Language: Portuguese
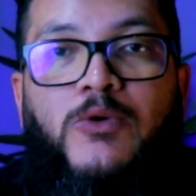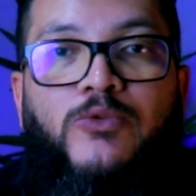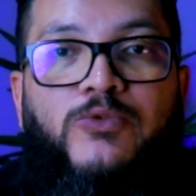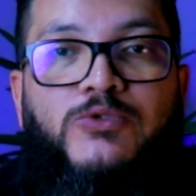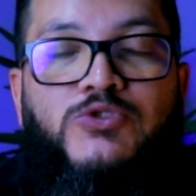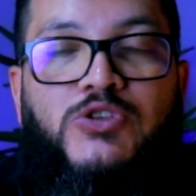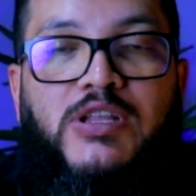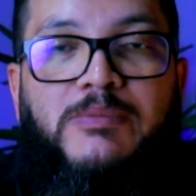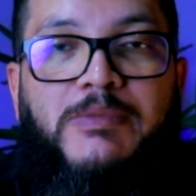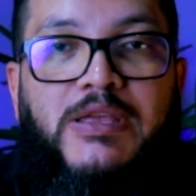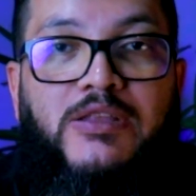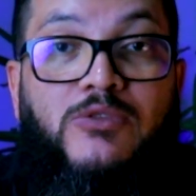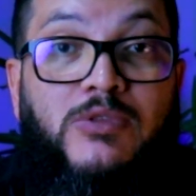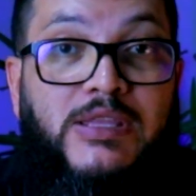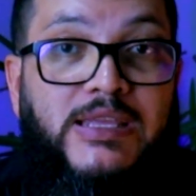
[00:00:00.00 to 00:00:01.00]
o
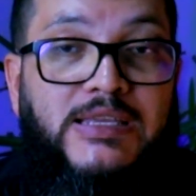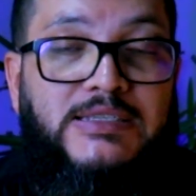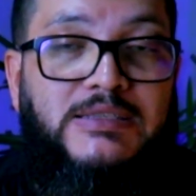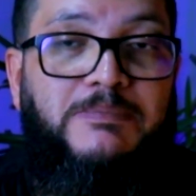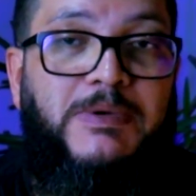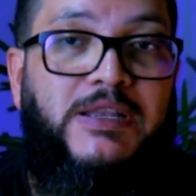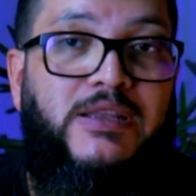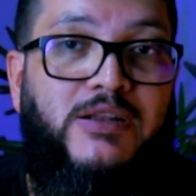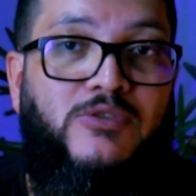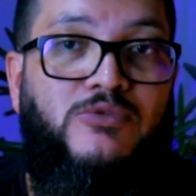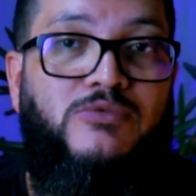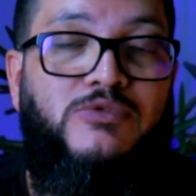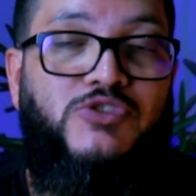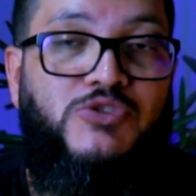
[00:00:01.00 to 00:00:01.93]
funcionamento desse padrão